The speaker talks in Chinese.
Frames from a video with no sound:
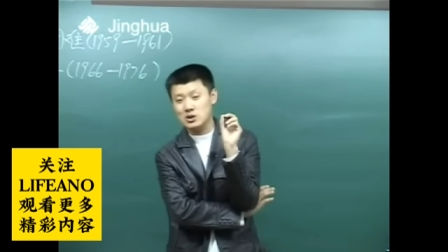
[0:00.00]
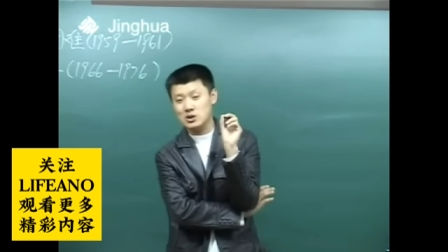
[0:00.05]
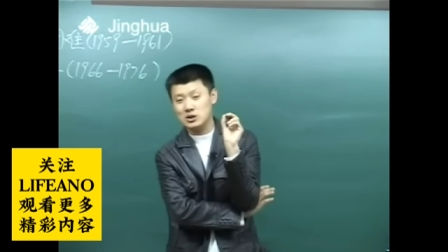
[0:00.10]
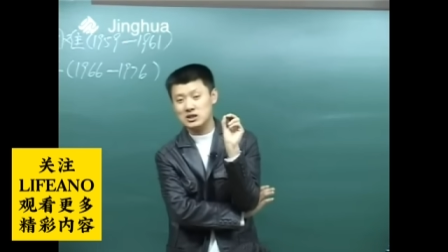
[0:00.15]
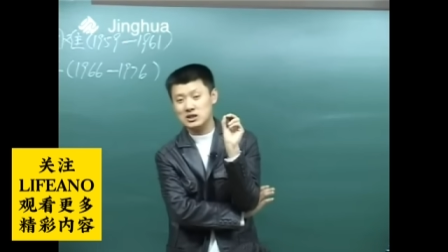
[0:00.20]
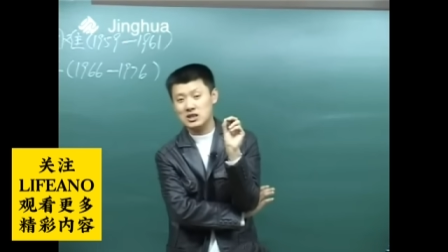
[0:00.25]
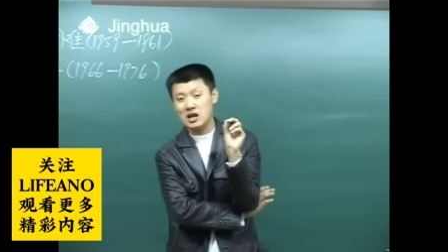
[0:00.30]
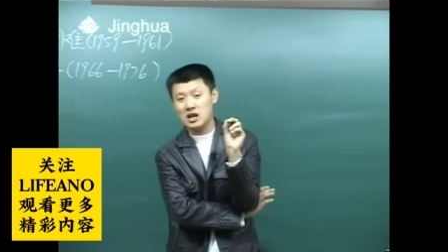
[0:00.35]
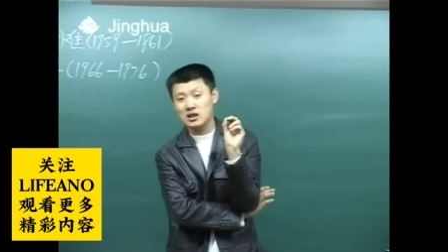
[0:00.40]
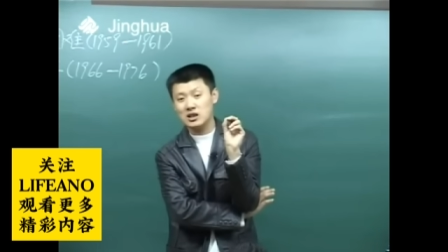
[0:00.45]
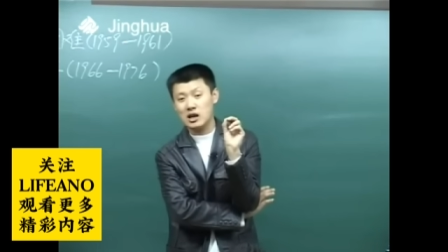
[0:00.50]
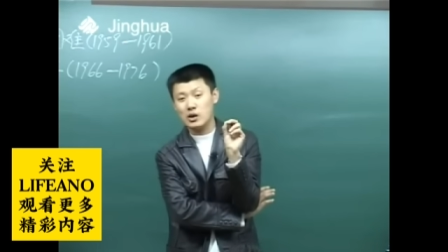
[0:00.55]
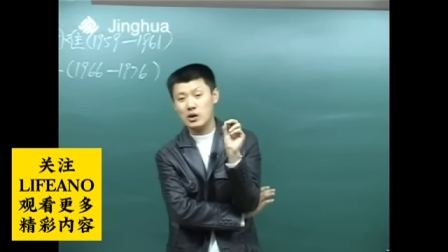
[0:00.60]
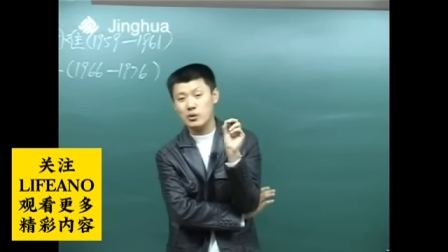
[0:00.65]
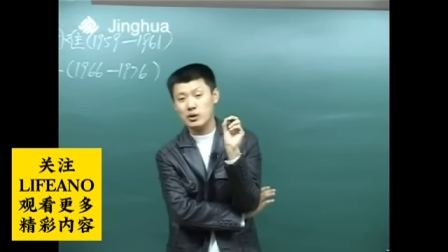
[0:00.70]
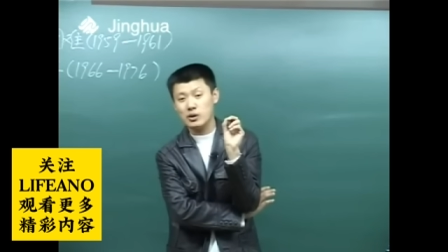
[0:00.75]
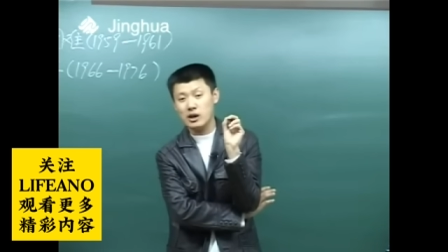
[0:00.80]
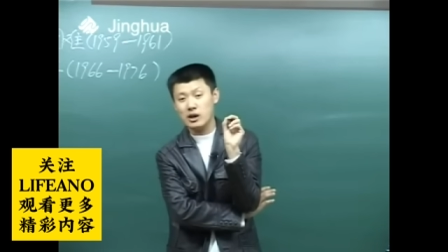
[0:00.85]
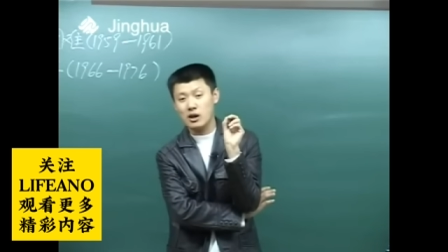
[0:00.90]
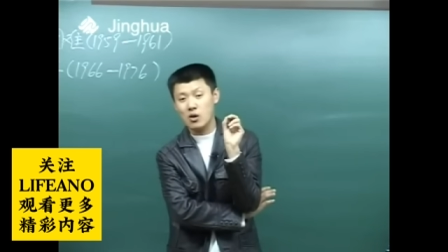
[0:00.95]
就相当
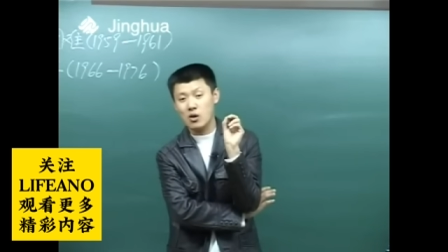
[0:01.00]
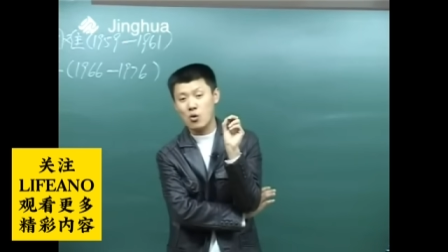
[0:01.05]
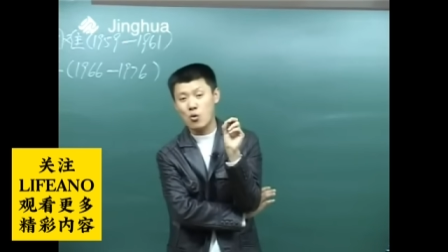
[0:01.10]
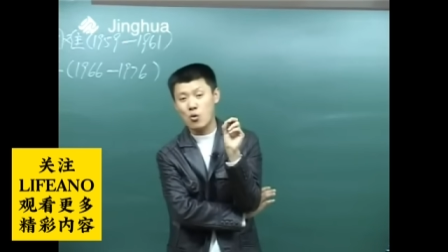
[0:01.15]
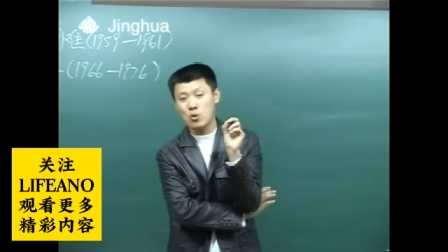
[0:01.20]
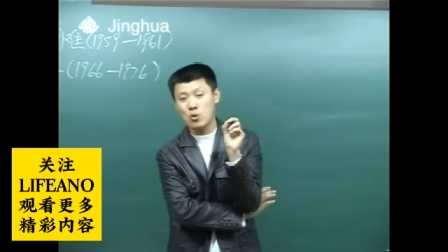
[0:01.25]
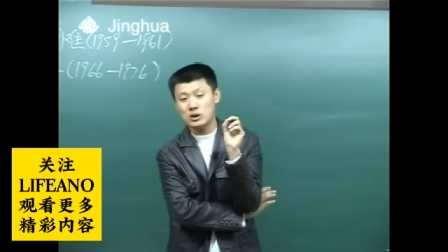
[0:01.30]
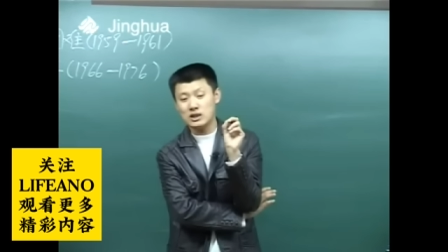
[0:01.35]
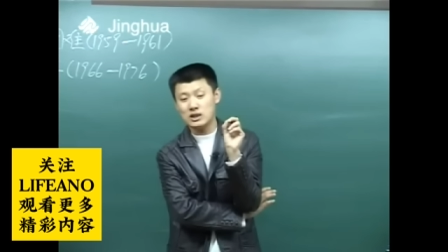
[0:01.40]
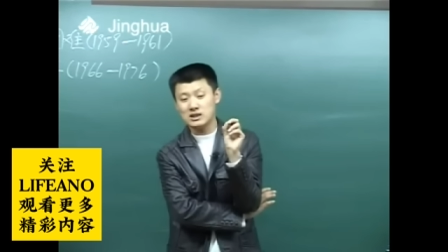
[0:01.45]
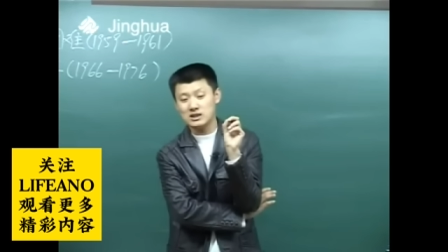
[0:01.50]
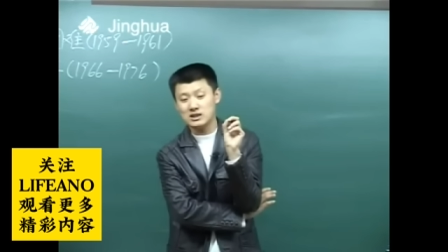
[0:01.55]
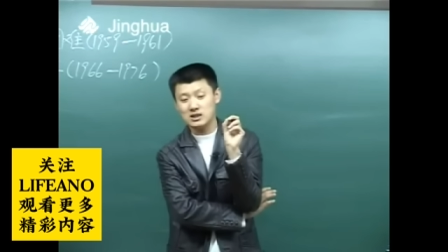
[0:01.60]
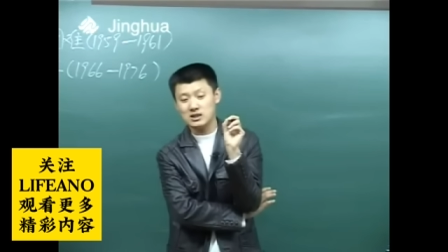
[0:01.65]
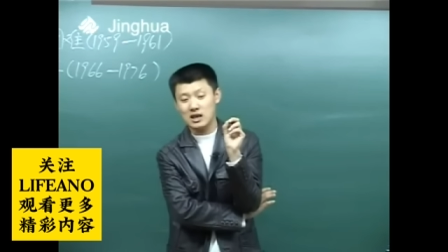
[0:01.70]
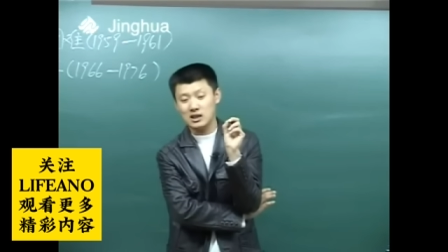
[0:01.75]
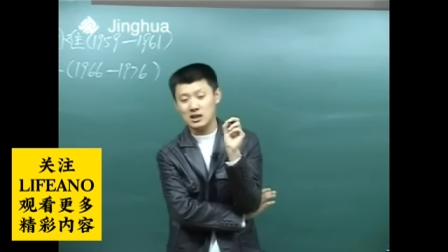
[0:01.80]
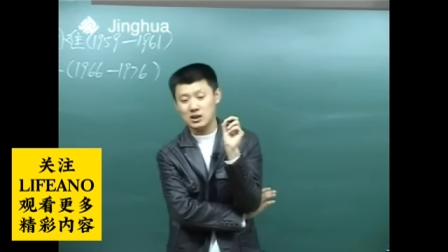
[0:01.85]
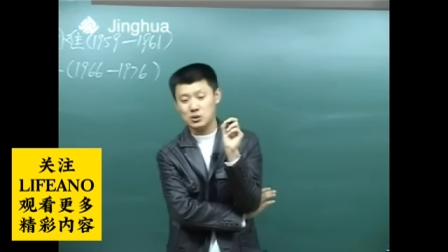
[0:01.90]
于这个固定资产